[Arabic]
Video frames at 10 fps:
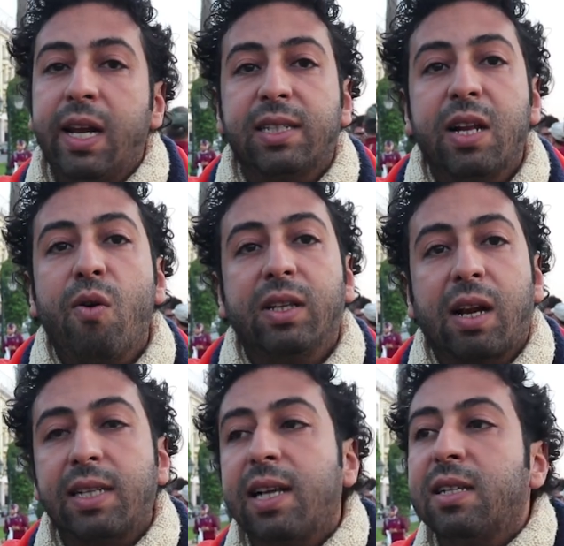الى سنوات
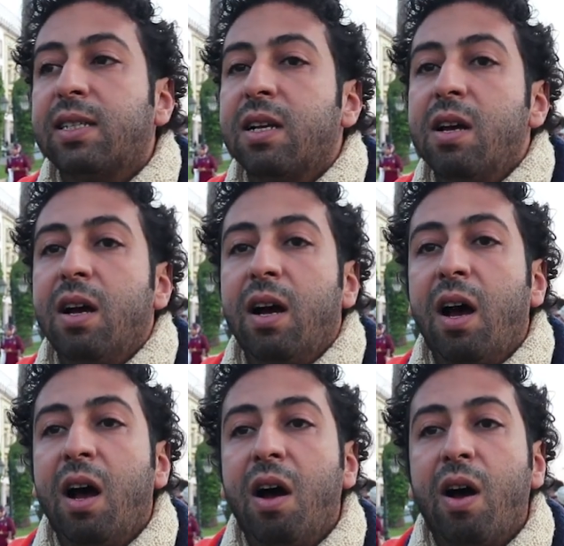الرصاص
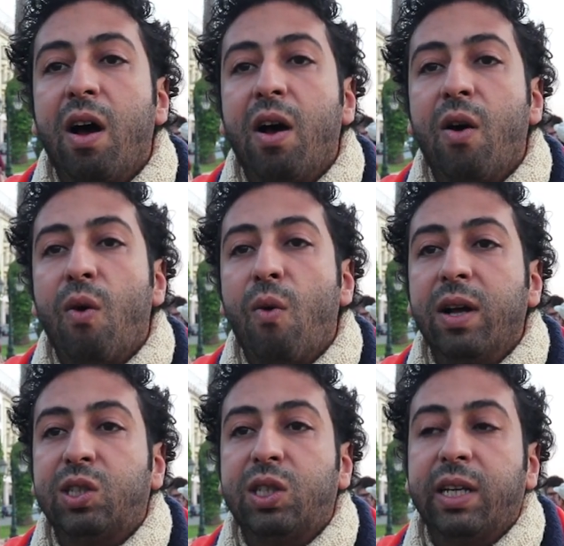
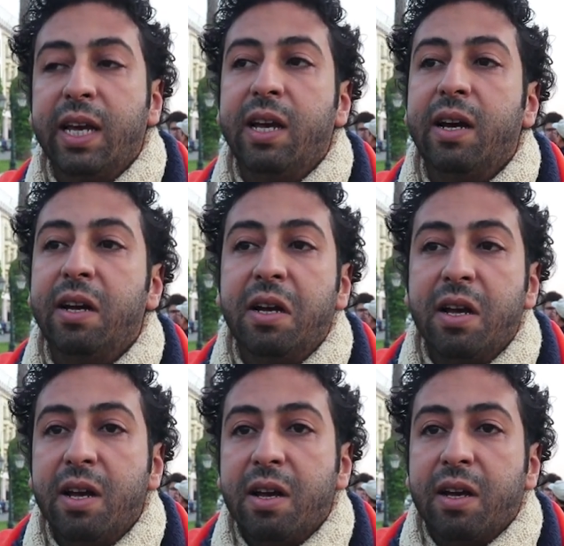وهذا الشيء
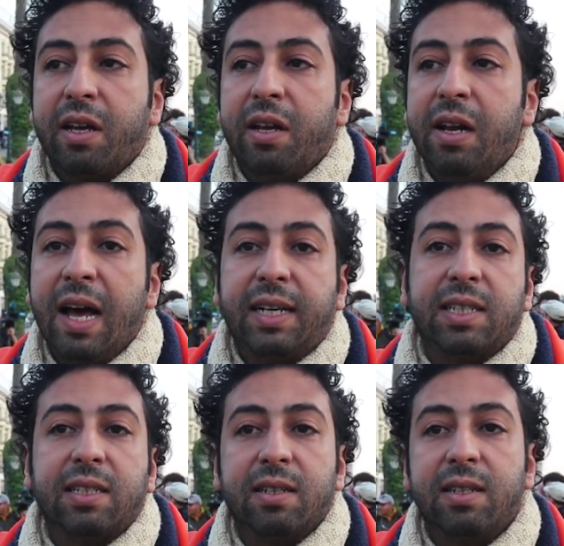
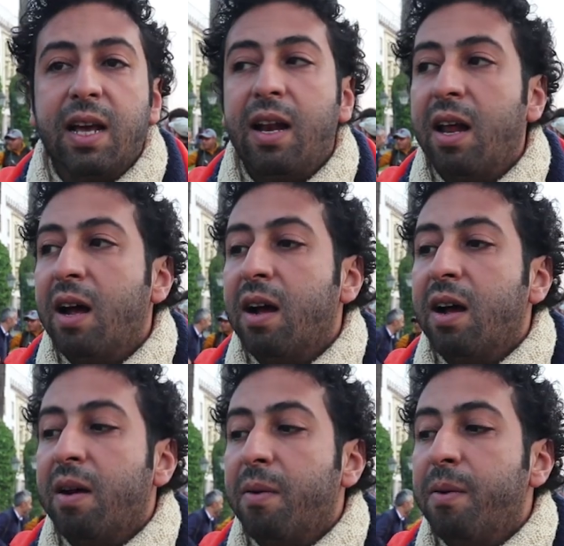العكس ديال
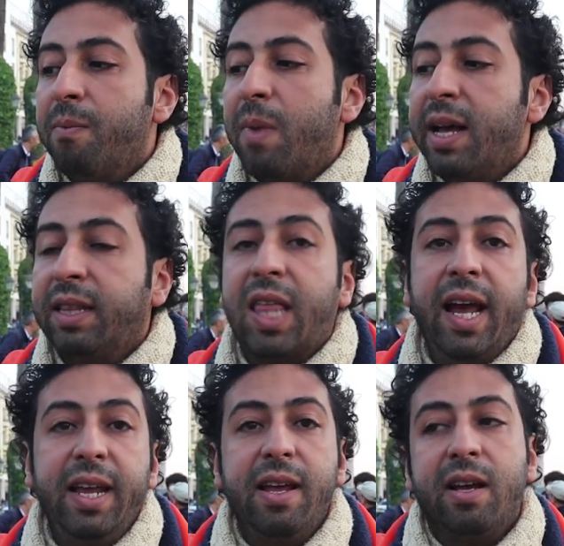ما
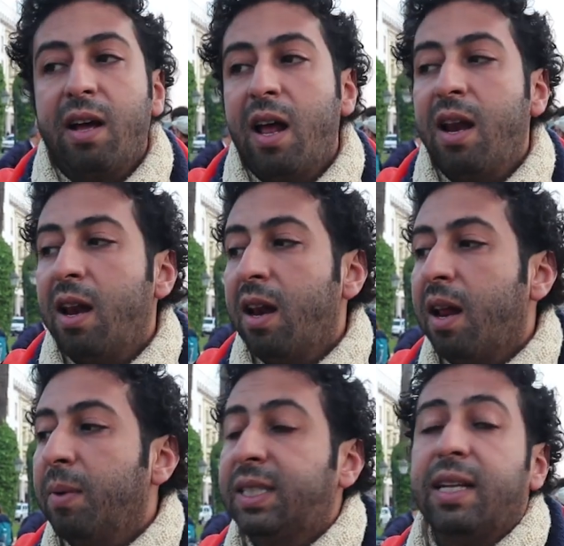يدعيه
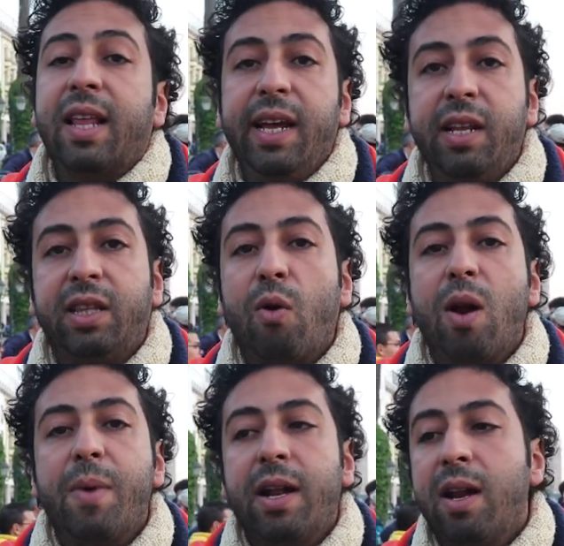ما تدعيه
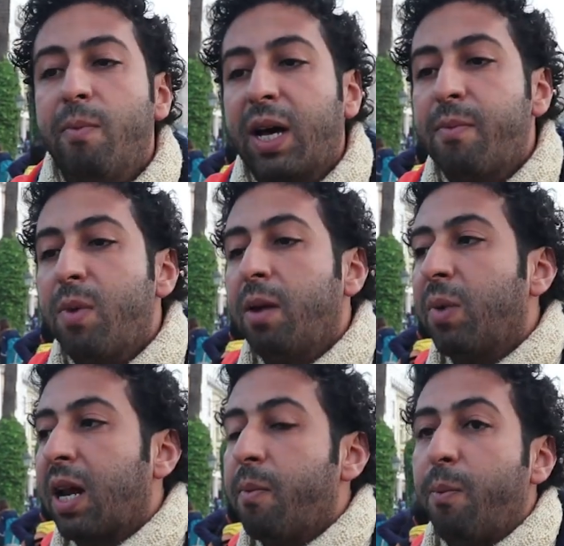الدوله من ان المغرب
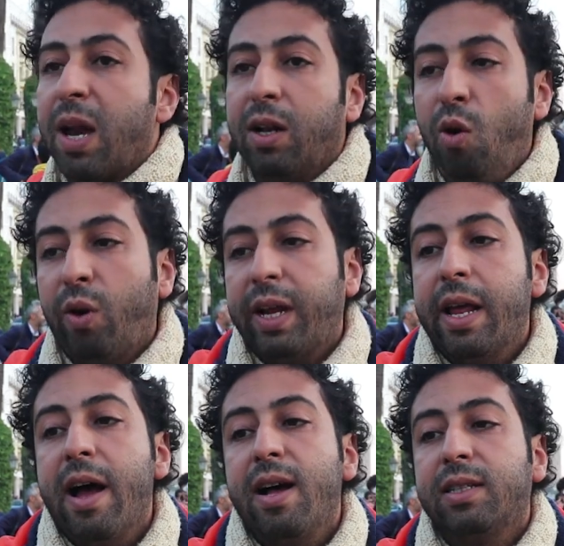المغرب بلد
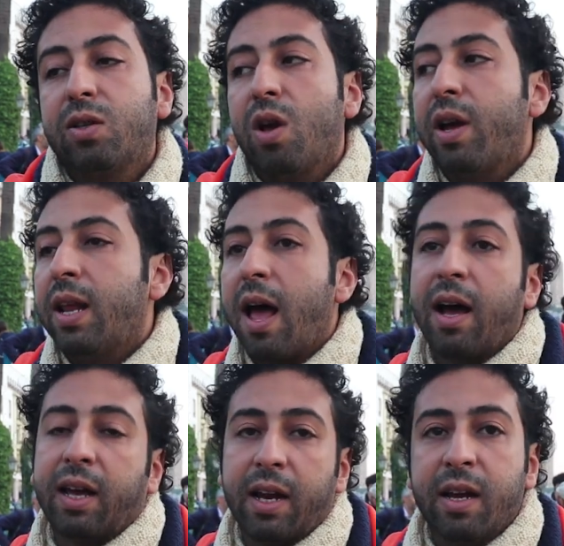الحريات الى
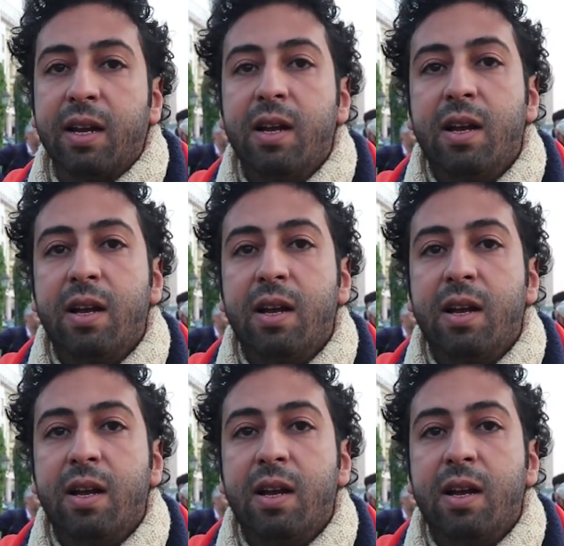اخره